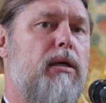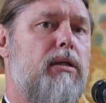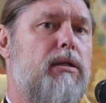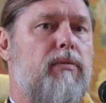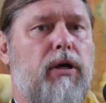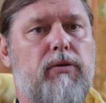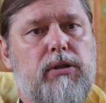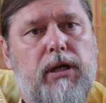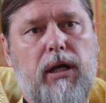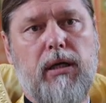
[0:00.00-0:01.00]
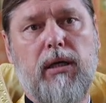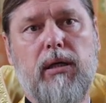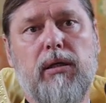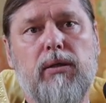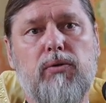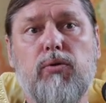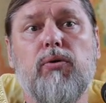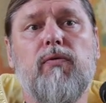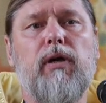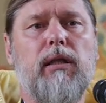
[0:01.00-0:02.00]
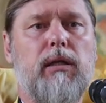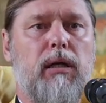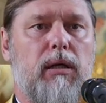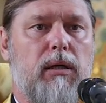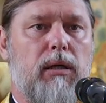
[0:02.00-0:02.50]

разливаются реки, дуют ветры,